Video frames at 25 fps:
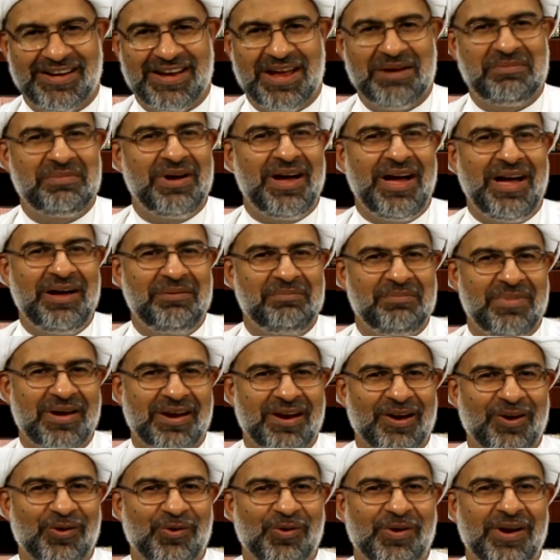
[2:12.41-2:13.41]
كما
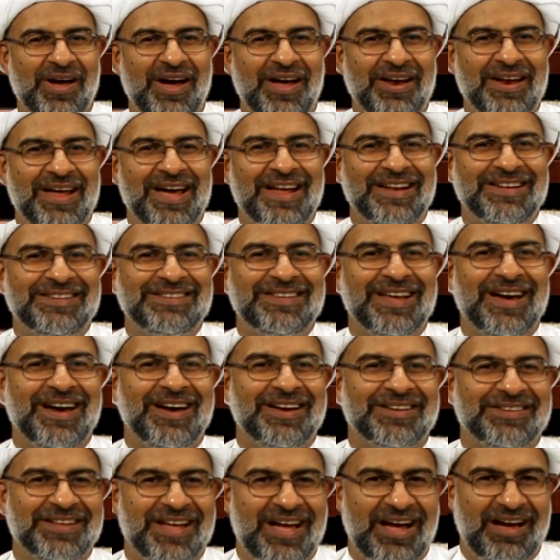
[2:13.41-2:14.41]
عبر القرآن أن
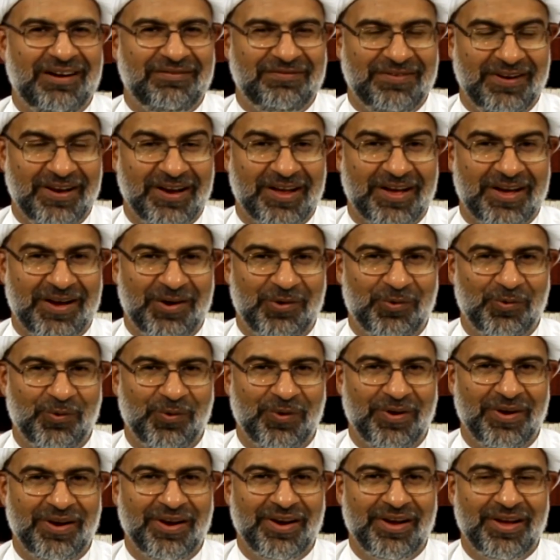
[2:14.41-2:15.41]
تخضع في
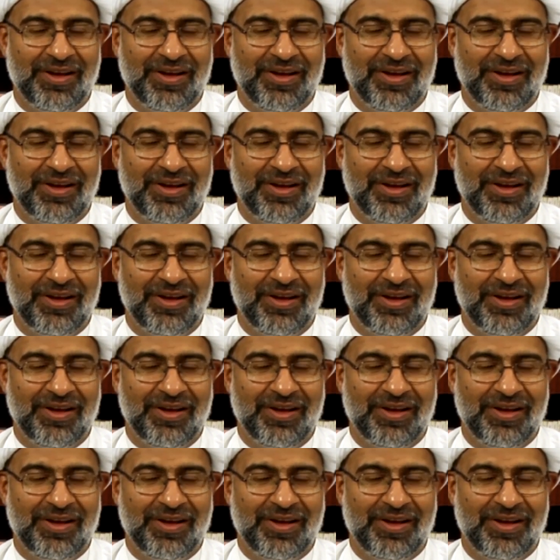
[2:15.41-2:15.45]
القول